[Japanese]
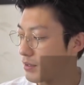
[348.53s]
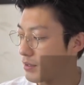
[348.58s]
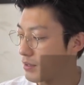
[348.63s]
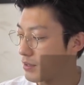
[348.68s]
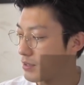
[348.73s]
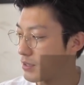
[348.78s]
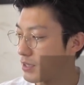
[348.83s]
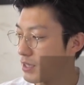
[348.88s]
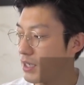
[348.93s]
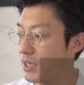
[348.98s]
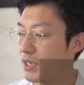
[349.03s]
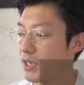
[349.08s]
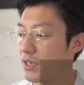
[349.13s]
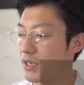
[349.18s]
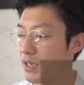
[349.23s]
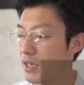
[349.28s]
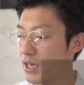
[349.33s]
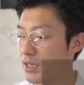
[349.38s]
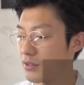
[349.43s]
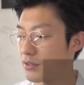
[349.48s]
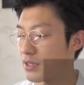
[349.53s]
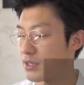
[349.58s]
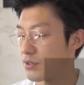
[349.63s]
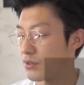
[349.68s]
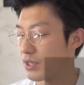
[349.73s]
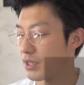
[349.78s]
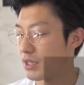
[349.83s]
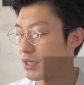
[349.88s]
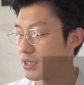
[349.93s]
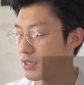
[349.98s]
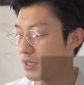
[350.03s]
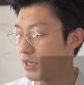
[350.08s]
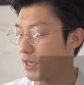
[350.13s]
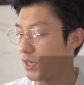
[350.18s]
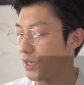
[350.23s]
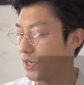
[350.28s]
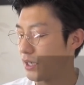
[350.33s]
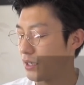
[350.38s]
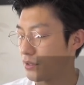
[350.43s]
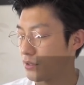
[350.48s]
ツヤ感があるんですよね生地
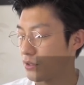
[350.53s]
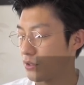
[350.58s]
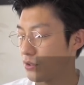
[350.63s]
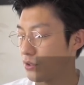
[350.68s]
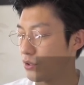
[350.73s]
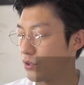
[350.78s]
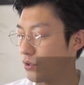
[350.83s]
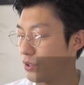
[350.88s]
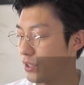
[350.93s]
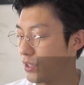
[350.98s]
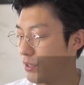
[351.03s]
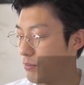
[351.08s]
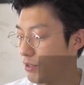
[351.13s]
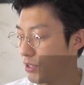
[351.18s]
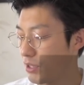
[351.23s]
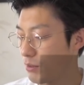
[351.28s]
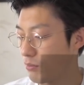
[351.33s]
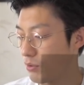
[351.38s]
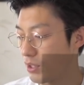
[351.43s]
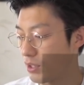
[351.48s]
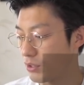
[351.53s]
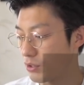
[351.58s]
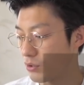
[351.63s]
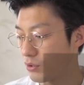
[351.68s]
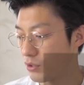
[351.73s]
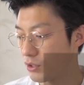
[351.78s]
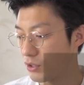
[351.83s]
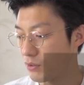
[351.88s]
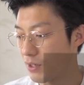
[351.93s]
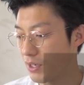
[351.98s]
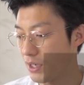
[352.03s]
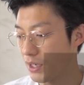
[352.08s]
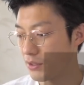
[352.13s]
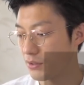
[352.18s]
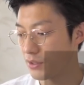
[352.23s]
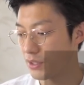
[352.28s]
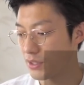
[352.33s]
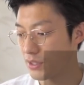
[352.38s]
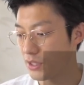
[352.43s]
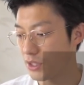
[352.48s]
がちょっと寄りで見てもらうとよくわか
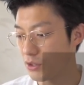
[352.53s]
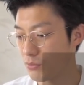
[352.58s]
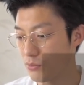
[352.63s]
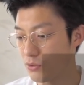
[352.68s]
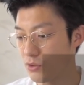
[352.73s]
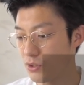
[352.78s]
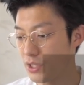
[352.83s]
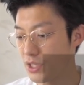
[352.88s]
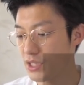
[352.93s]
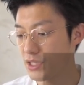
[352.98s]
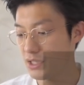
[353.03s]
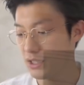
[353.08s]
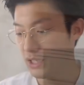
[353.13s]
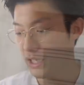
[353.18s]
るんですけども生地に